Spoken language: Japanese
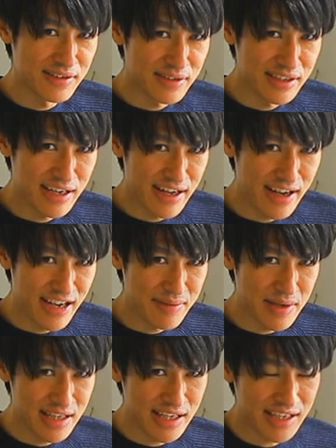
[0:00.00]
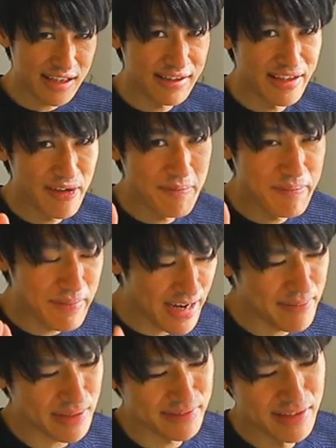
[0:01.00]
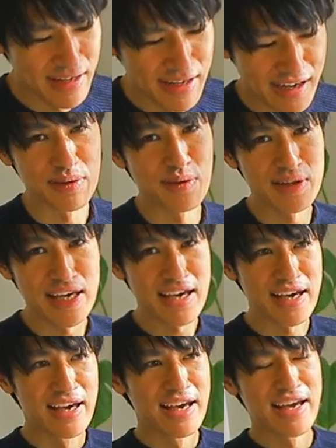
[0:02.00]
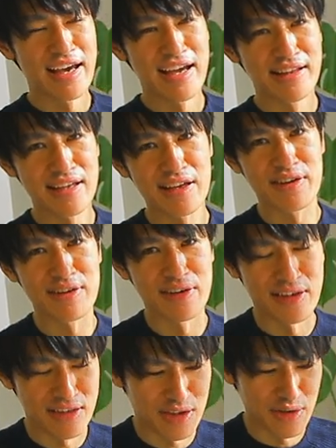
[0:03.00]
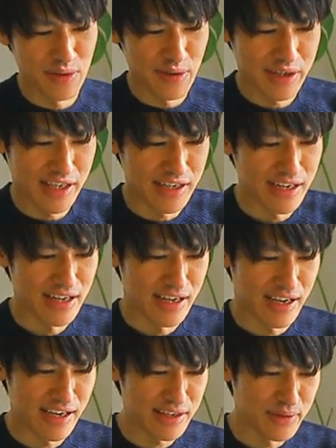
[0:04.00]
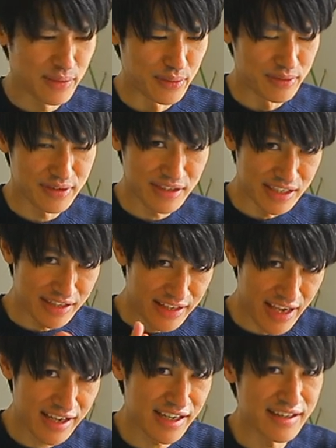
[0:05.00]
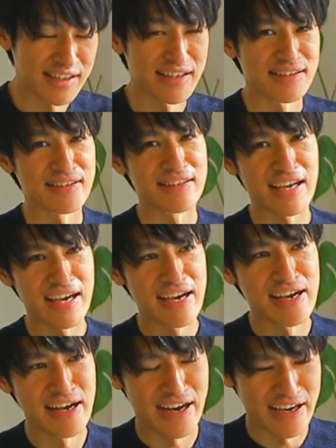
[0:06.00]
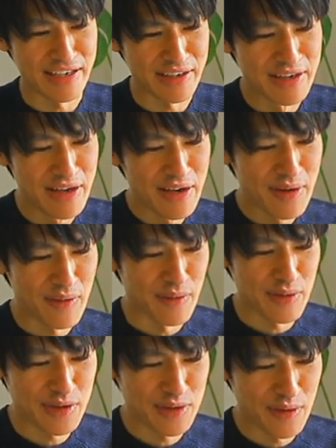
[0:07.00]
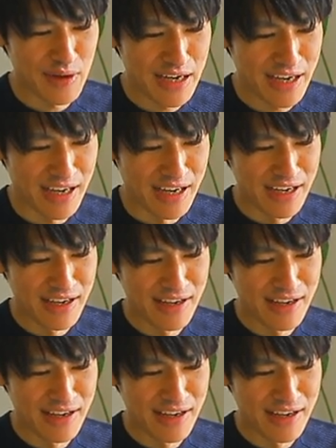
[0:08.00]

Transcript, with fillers: ズンがアニメでやってまいります。そこで、出てくる主要キャラ、はい、宇髄天元さんですね。はい。この人は、